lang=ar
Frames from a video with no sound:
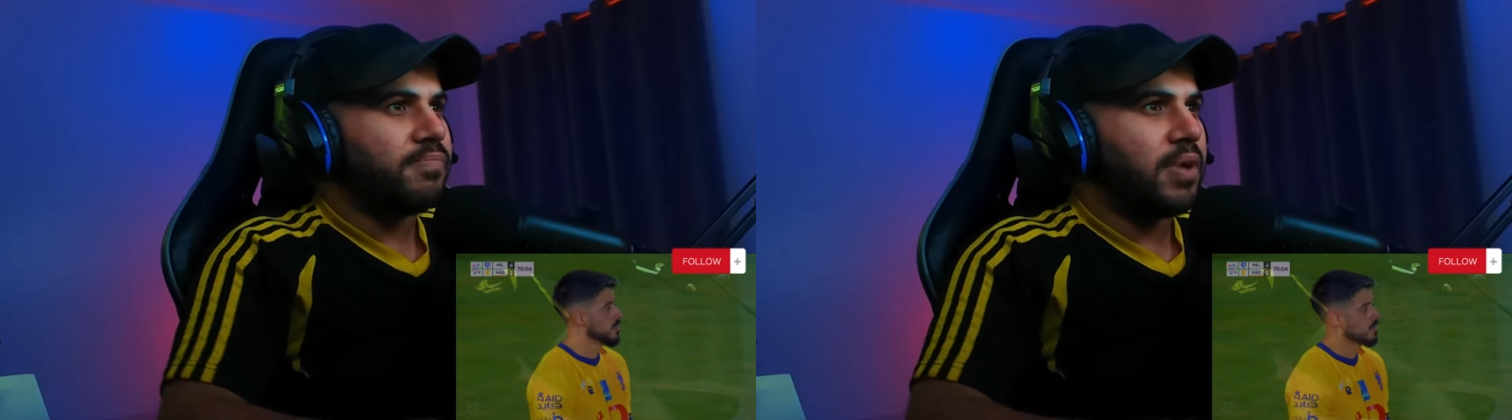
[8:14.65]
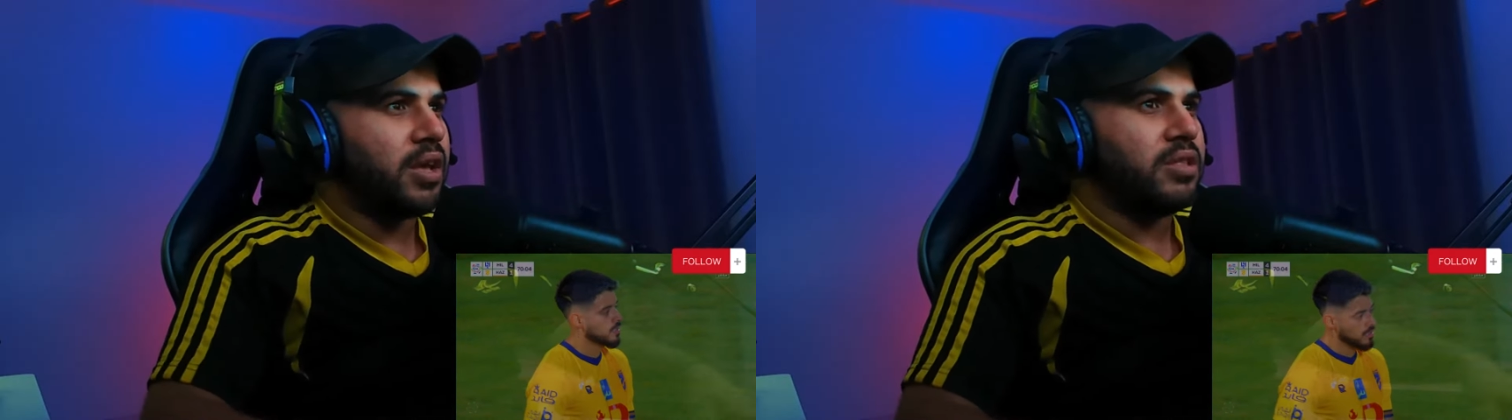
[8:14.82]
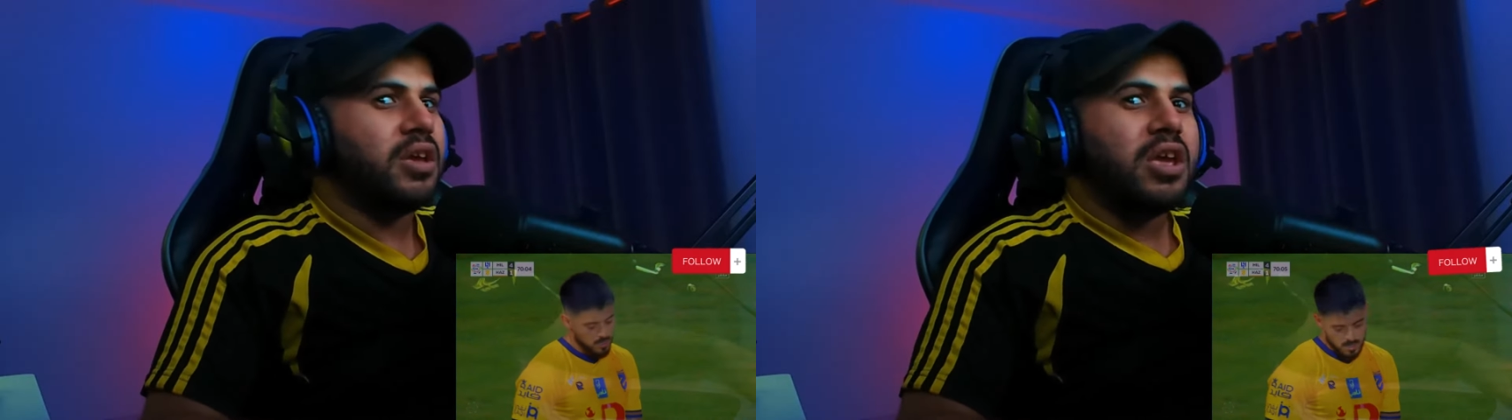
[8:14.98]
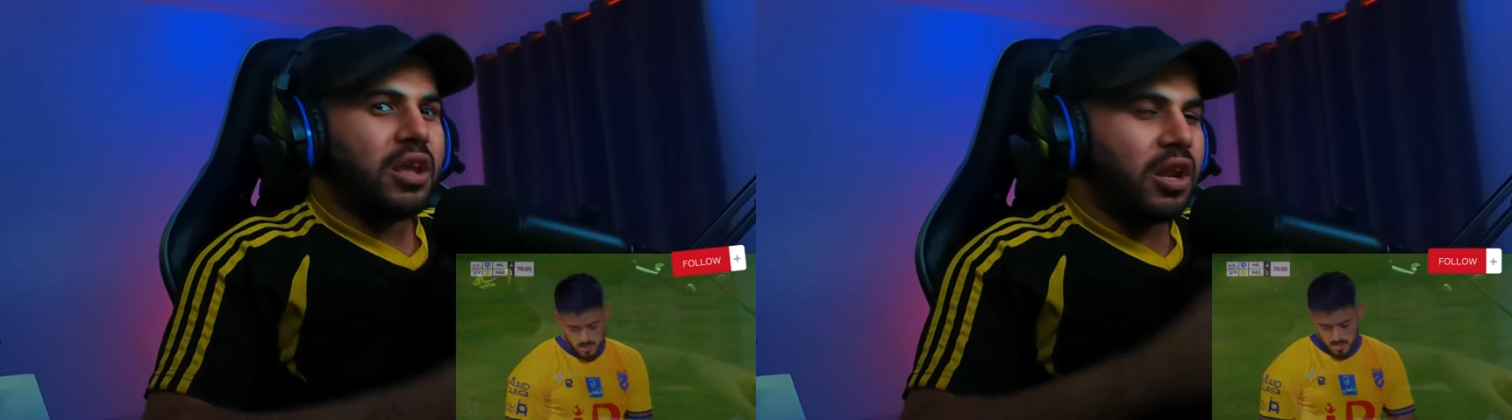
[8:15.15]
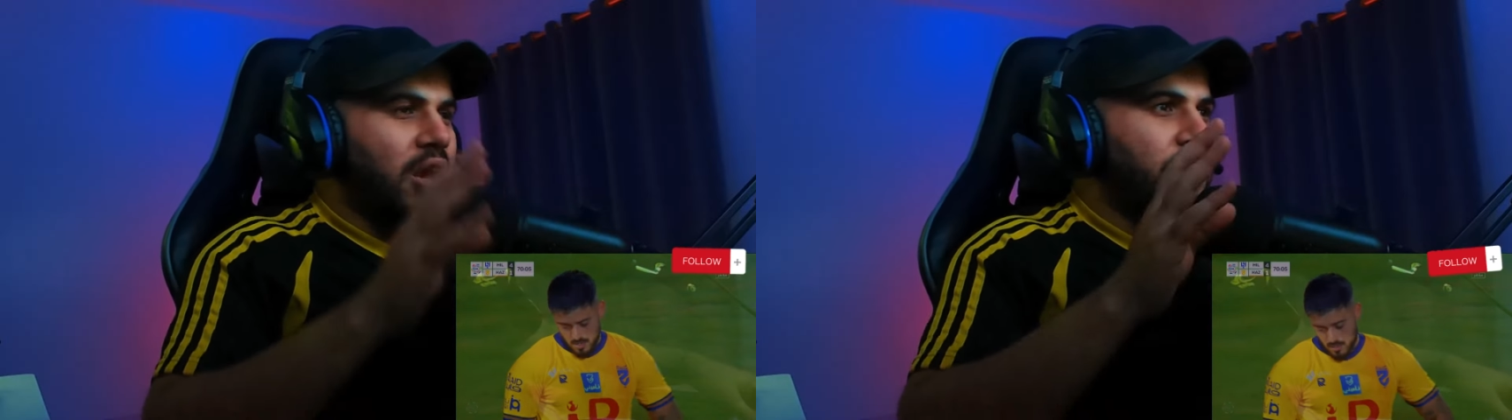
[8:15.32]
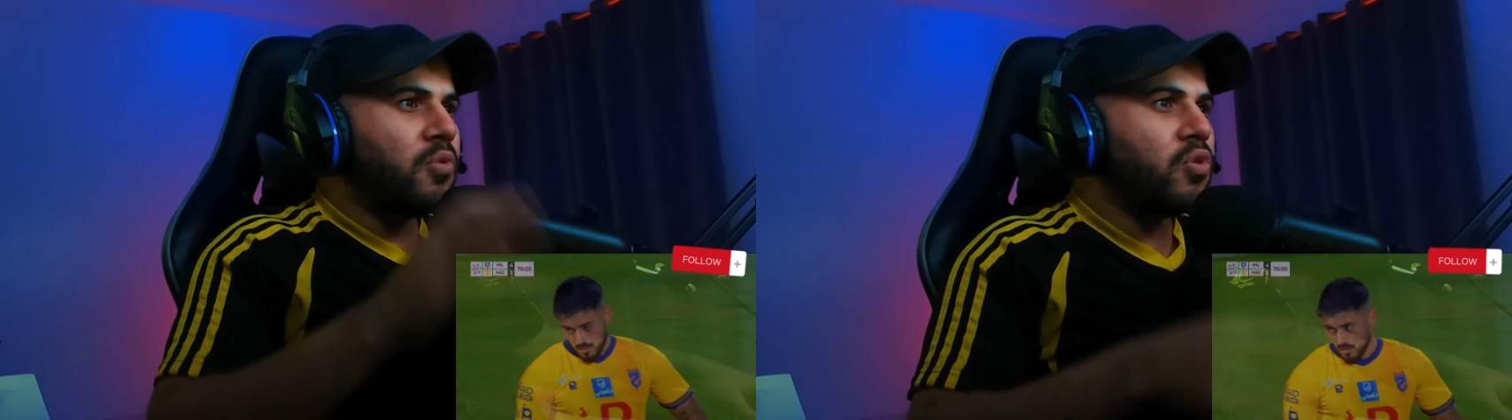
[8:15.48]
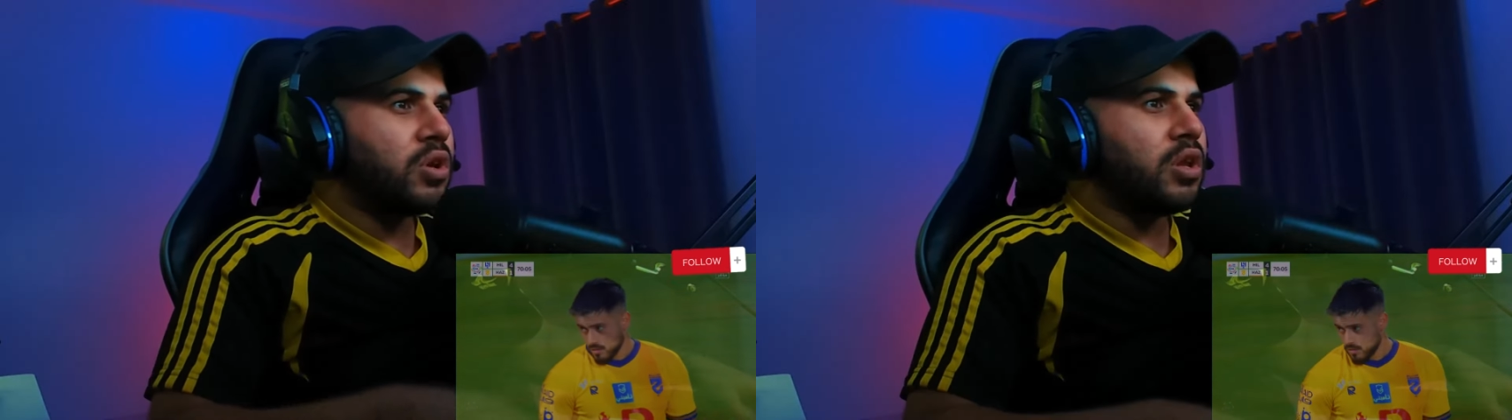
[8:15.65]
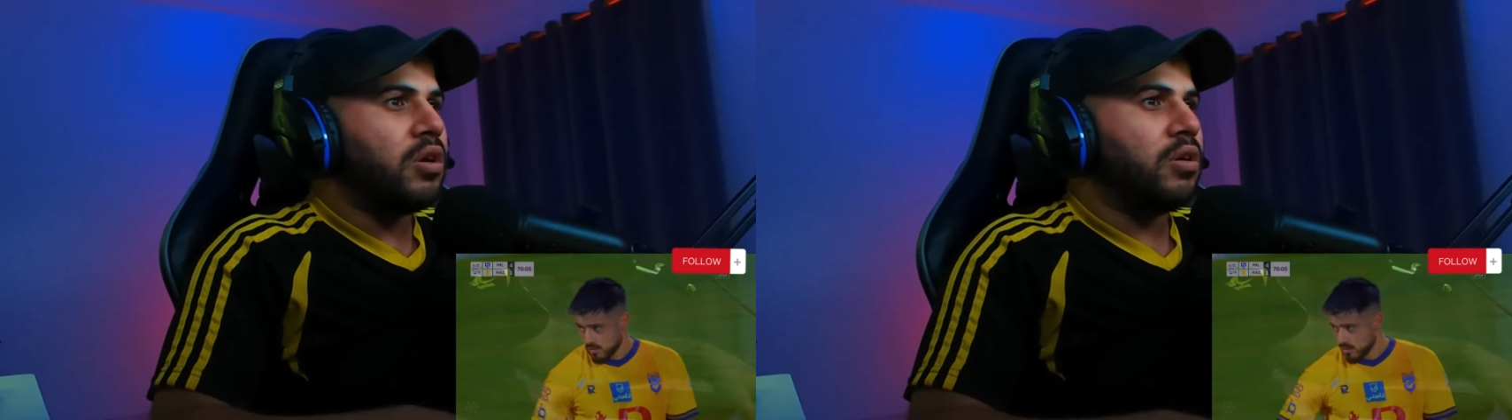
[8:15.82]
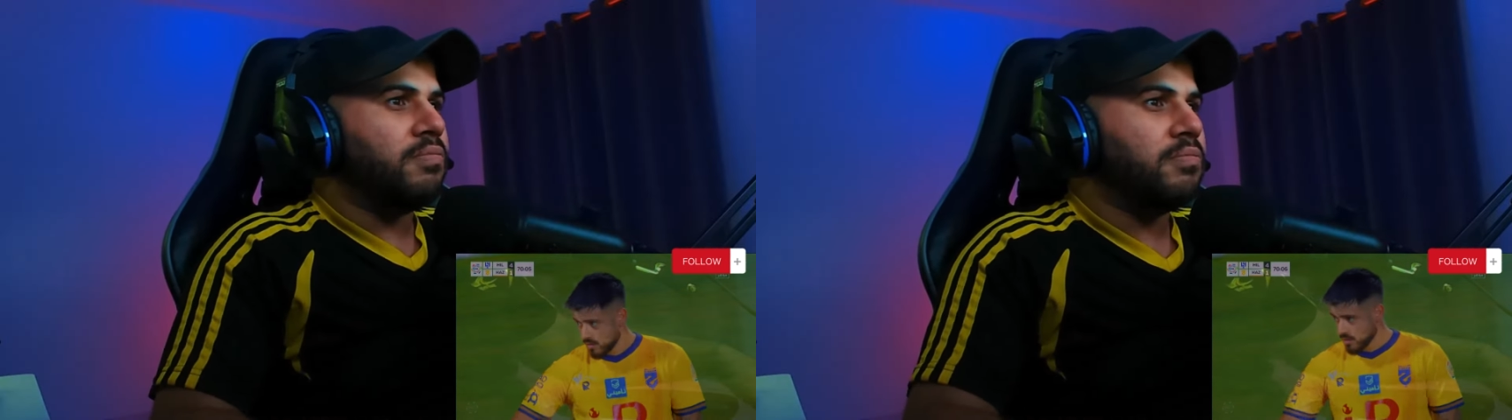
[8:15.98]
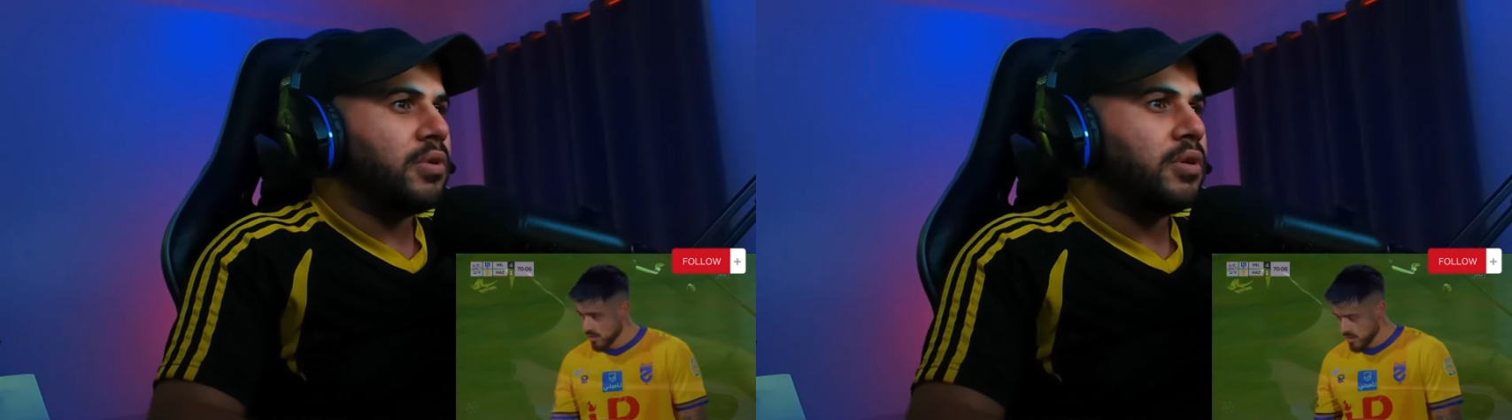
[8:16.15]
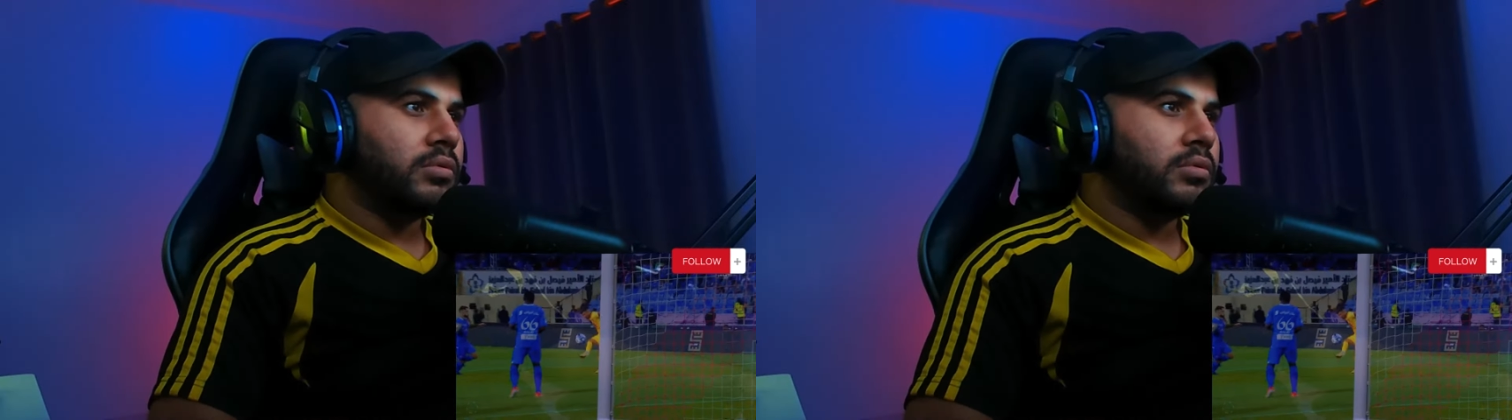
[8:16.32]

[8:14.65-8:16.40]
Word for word: بعد اليوم مو كلهم